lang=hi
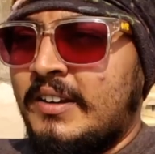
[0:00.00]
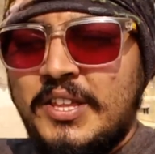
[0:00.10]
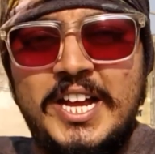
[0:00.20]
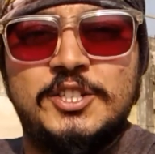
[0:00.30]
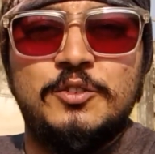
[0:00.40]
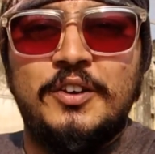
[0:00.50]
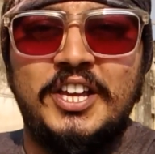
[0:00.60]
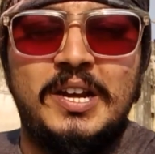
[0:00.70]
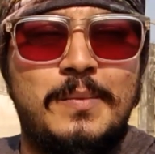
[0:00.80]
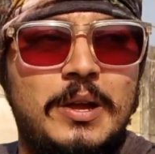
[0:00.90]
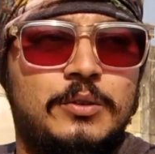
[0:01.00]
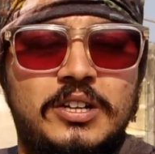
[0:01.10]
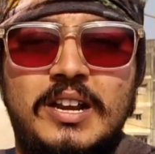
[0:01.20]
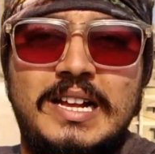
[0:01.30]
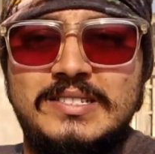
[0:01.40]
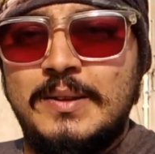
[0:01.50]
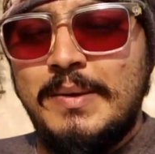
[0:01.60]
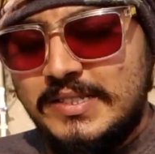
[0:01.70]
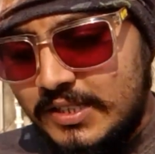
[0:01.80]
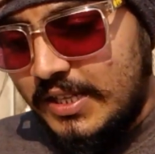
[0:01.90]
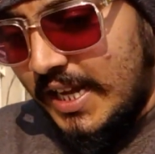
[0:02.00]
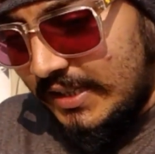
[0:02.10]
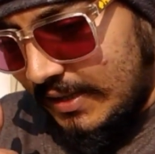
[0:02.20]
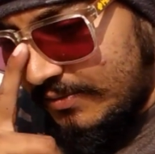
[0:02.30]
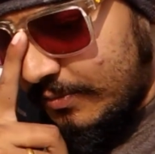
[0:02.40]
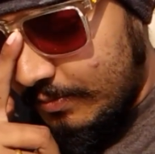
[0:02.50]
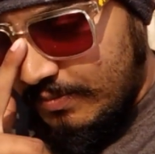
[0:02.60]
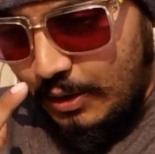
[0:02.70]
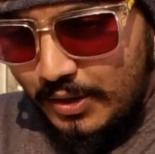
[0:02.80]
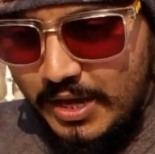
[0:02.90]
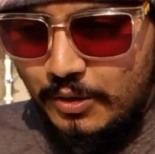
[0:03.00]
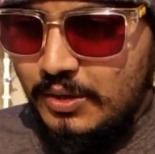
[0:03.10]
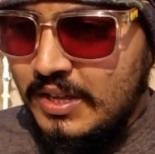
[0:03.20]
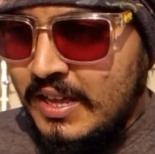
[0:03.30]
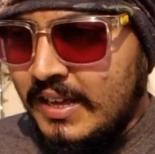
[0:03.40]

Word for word: एंड थैंक्स टू फ़कीरा भाई उन्होंने लास्ट टाइम मैसेज दिया था बड़ोड़ा को